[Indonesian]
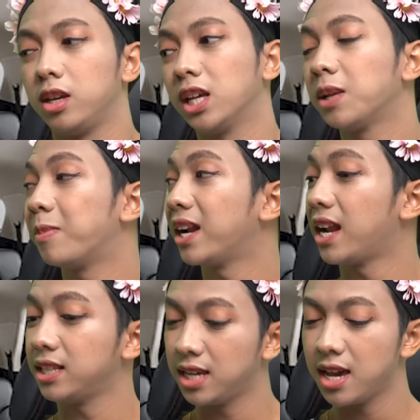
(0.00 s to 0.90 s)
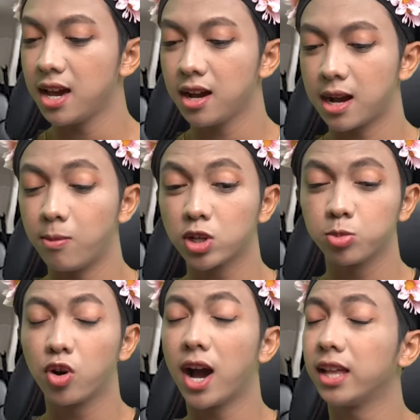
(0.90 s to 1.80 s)
Kita temenan aja ya, kamu harus
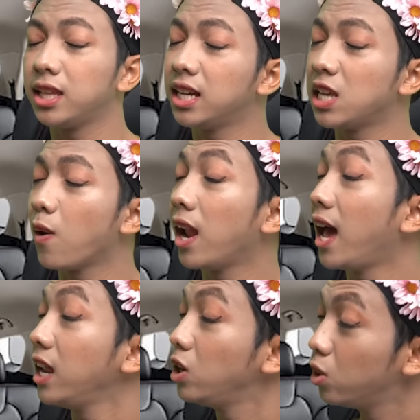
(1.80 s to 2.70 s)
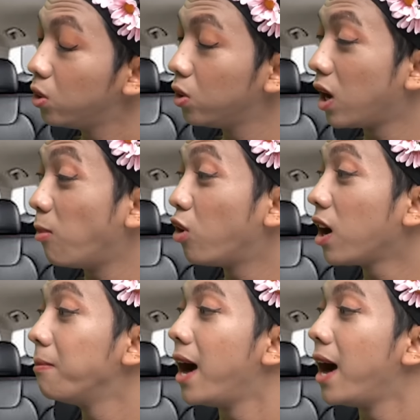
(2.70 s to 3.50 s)
buka hati ke cewek lain do, kamu orang